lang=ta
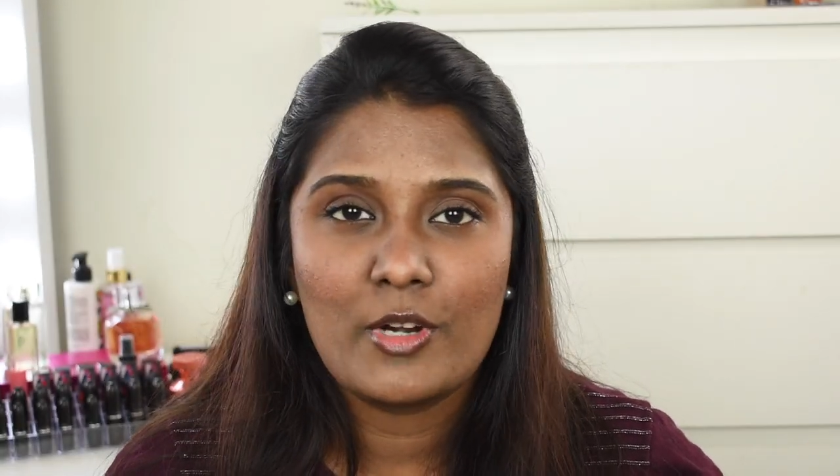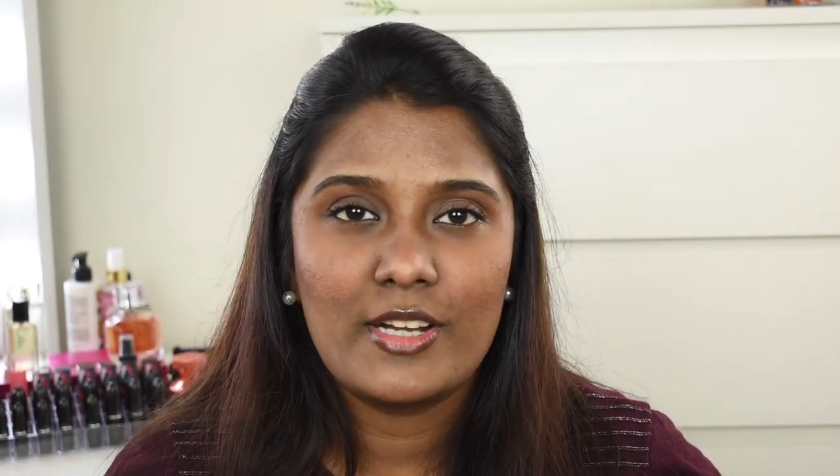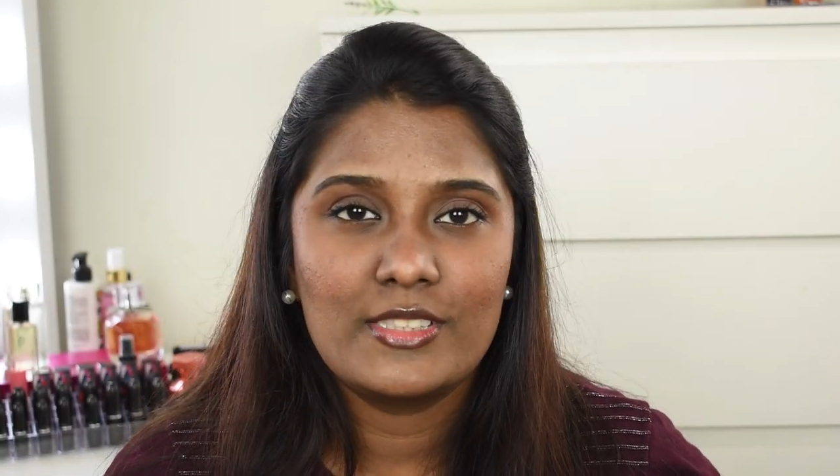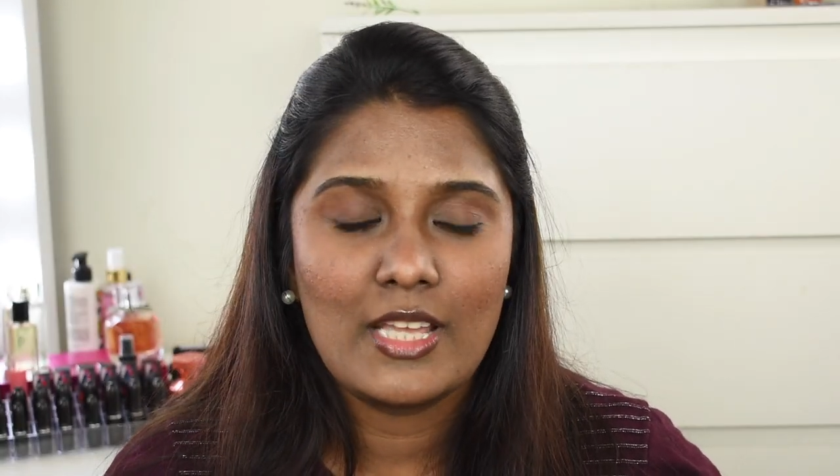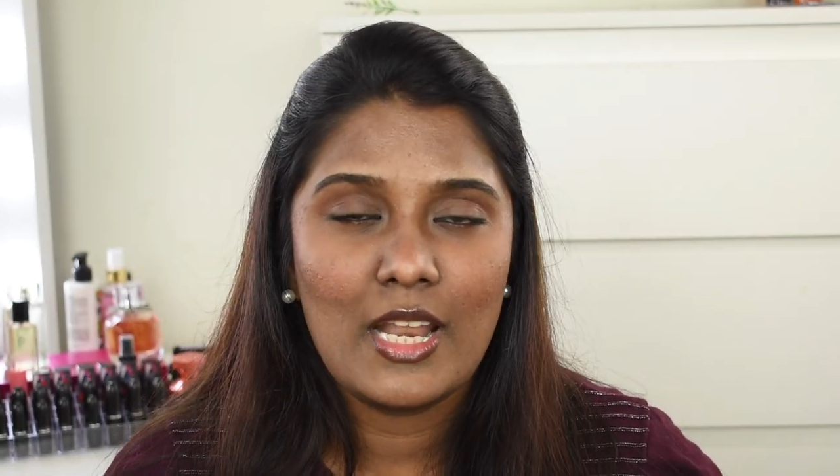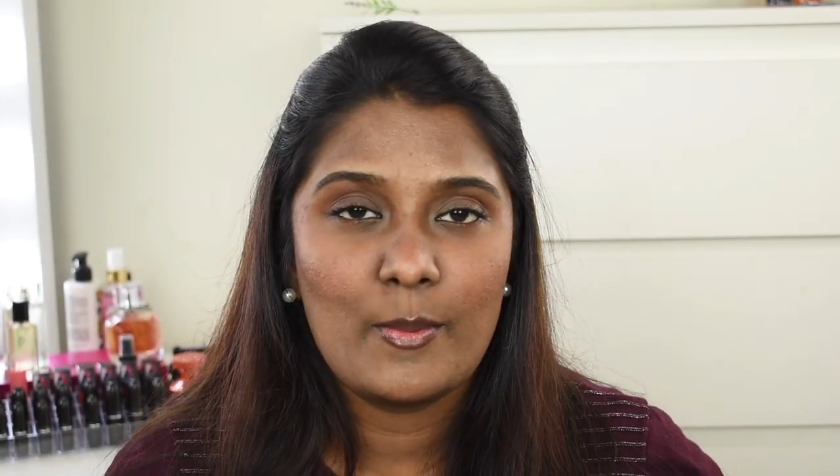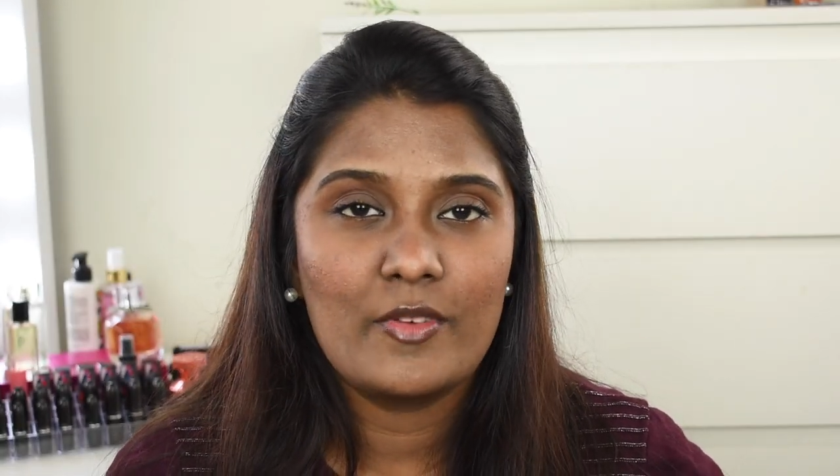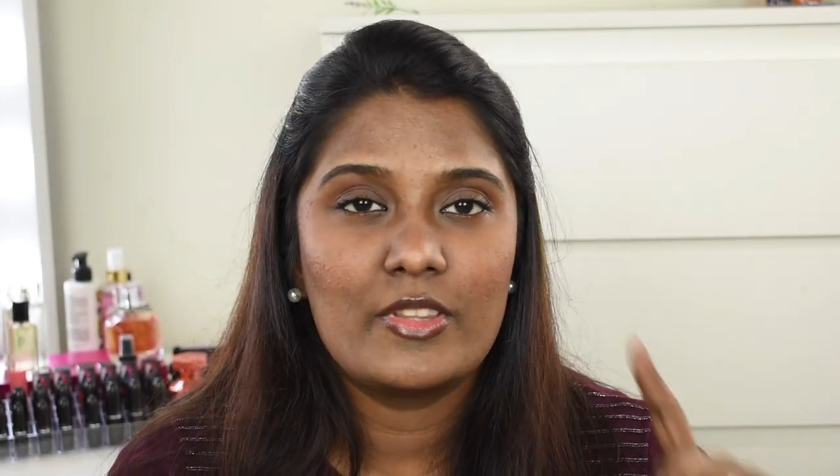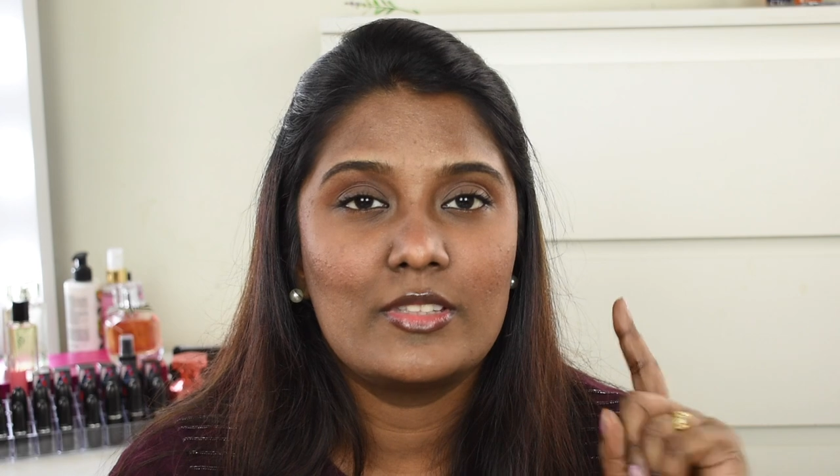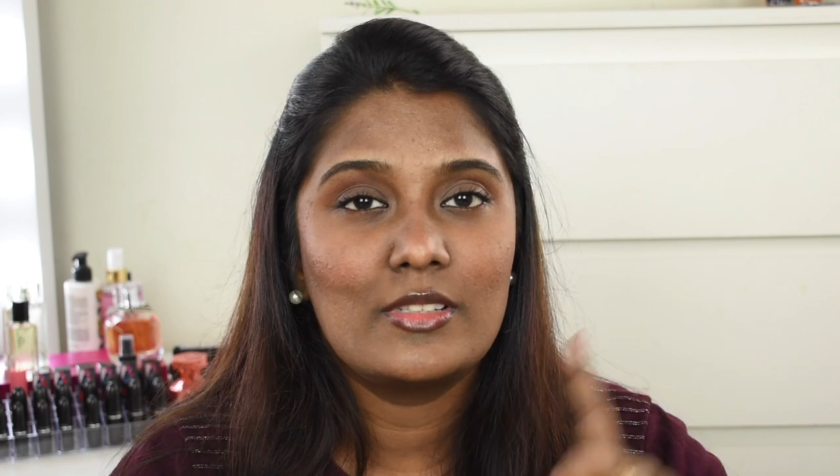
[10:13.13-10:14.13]
ப்ராடக்ட்ஸ்
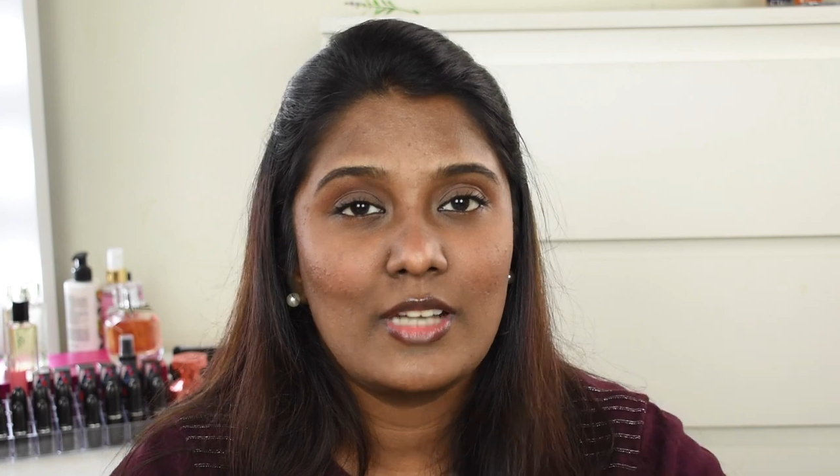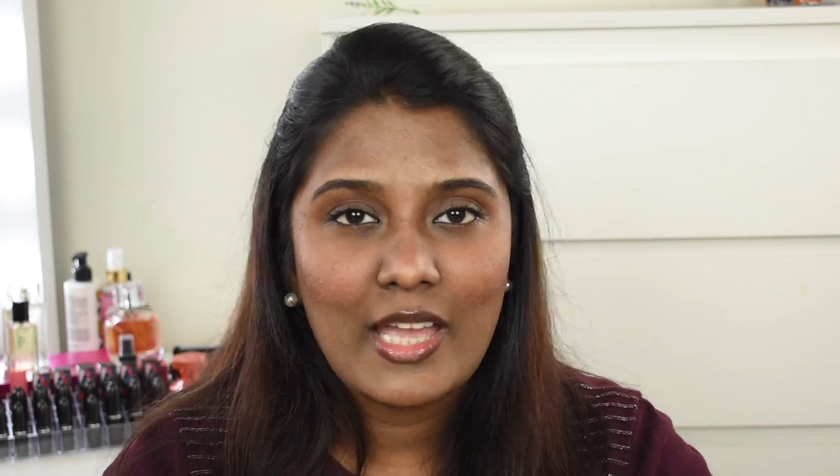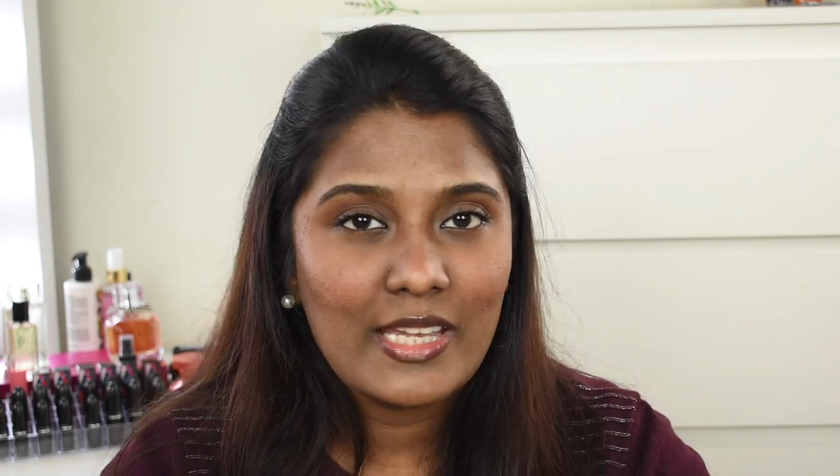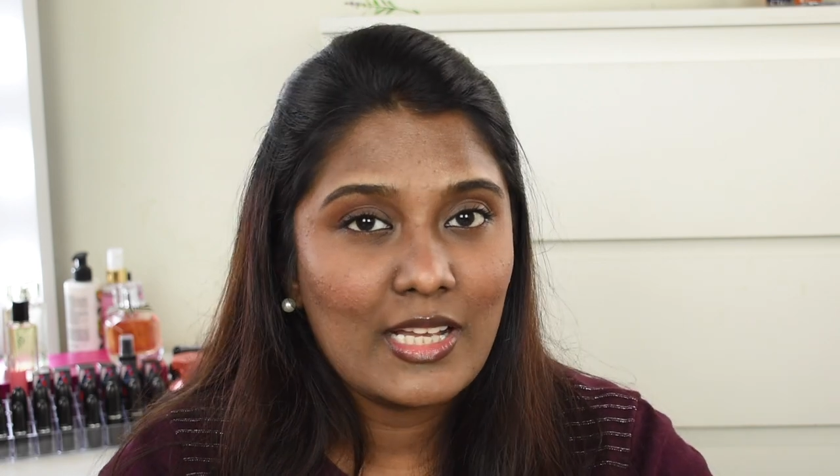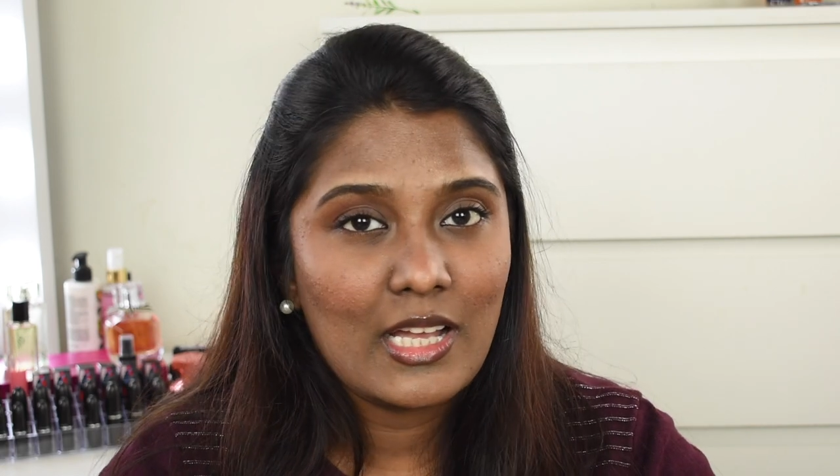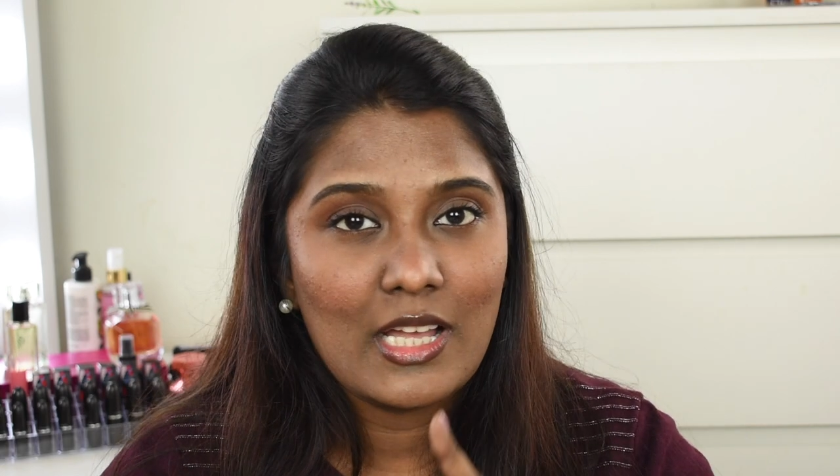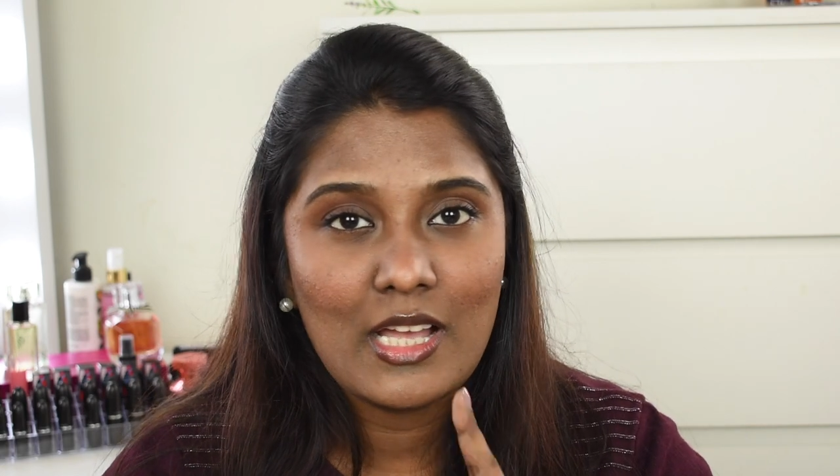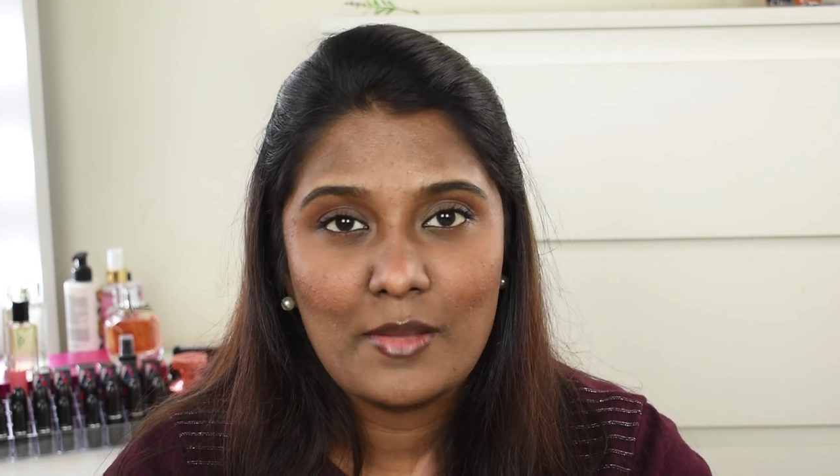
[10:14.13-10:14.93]
எல்லாமே வந்து நைக்கா